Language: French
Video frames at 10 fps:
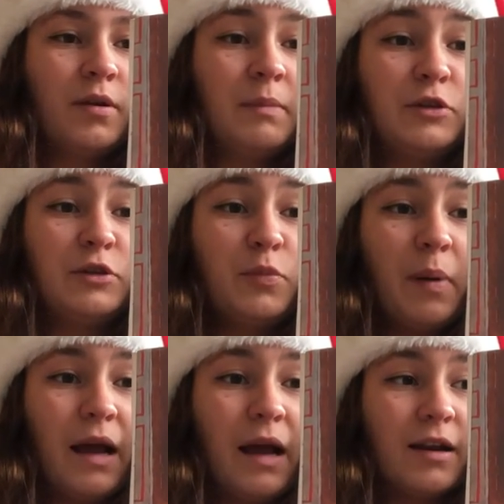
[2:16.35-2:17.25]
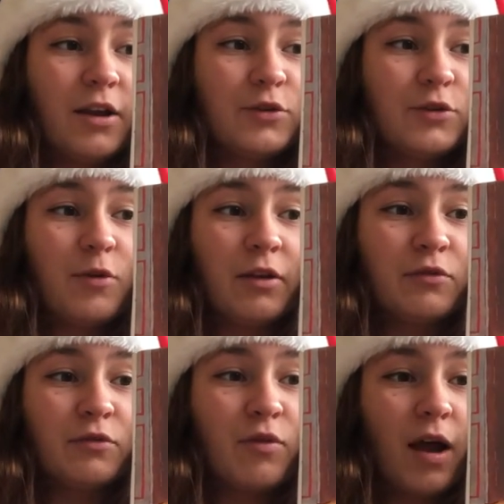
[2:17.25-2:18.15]
Mais tu parles, tu as
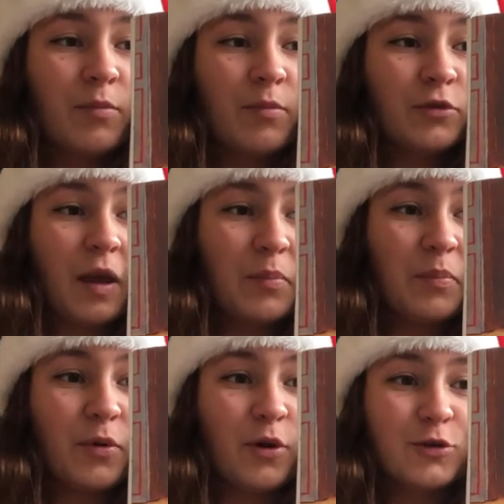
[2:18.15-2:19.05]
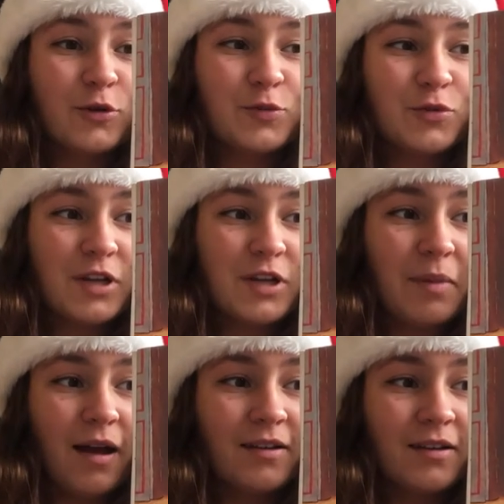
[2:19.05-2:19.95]
une voix, montre un peu, tu bouges les bras ?⁇